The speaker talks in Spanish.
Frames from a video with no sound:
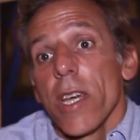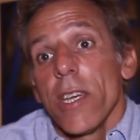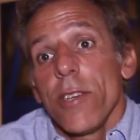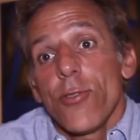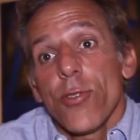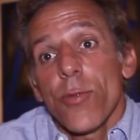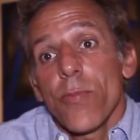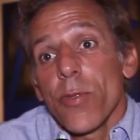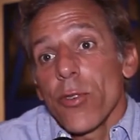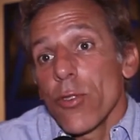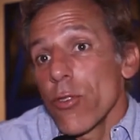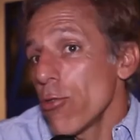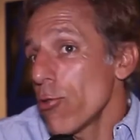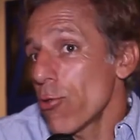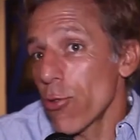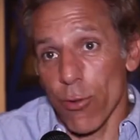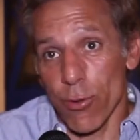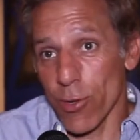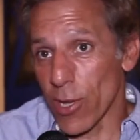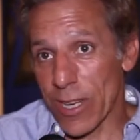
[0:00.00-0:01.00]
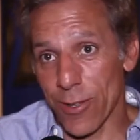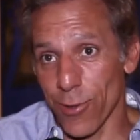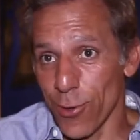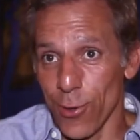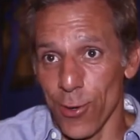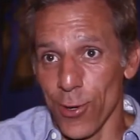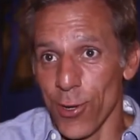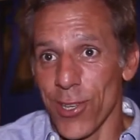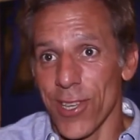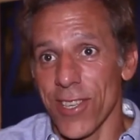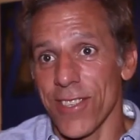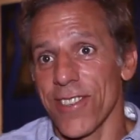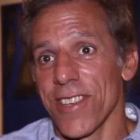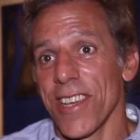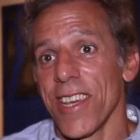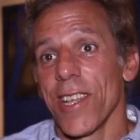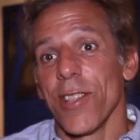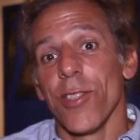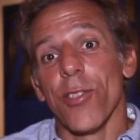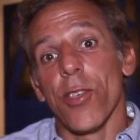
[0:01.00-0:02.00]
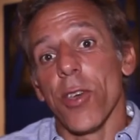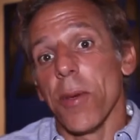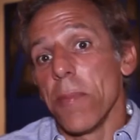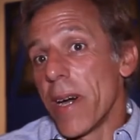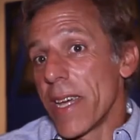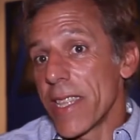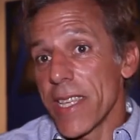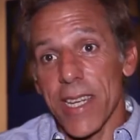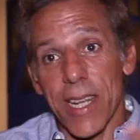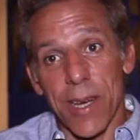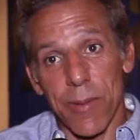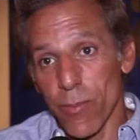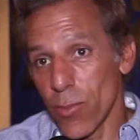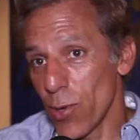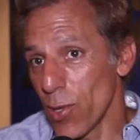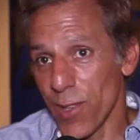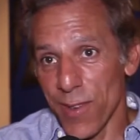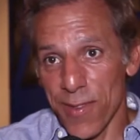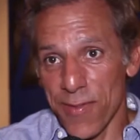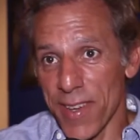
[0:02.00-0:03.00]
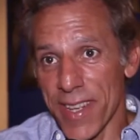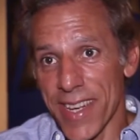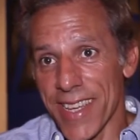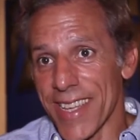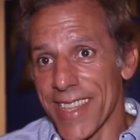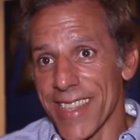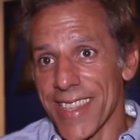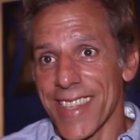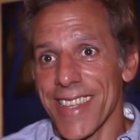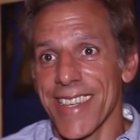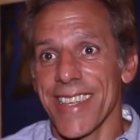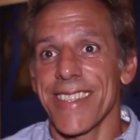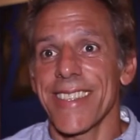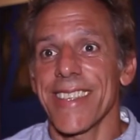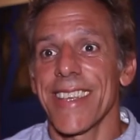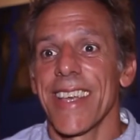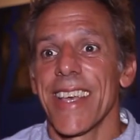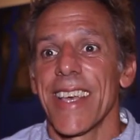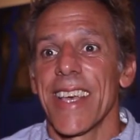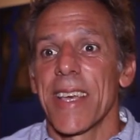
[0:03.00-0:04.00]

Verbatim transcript: hecho por otros actores de maneras muy diferentes,